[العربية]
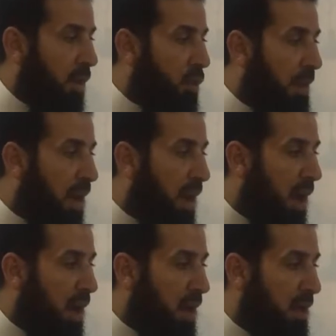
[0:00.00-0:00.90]
ثم
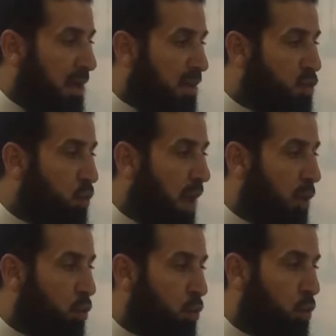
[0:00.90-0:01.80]
قال ليسوء
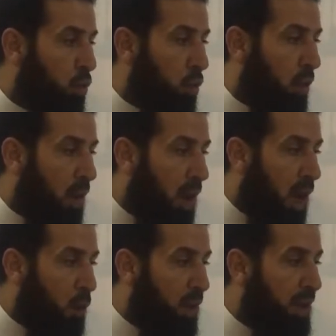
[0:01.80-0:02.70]
نون
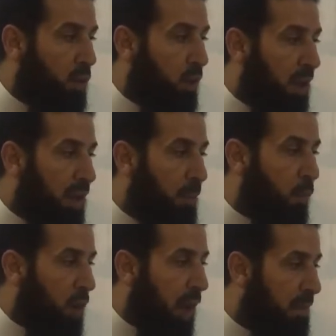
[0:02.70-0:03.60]
راو
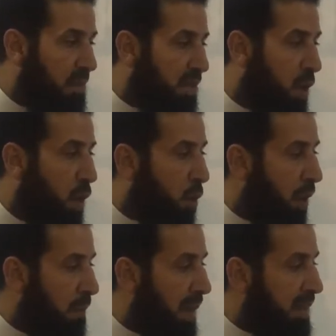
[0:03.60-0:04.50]
وضم الهمز
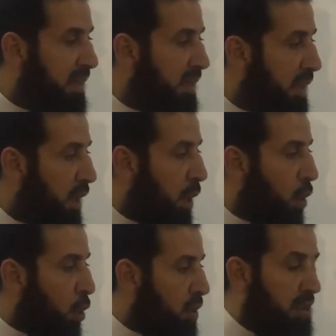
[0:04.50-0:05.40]
والمد
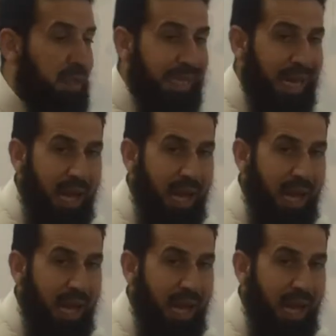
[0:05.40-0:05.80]
عدل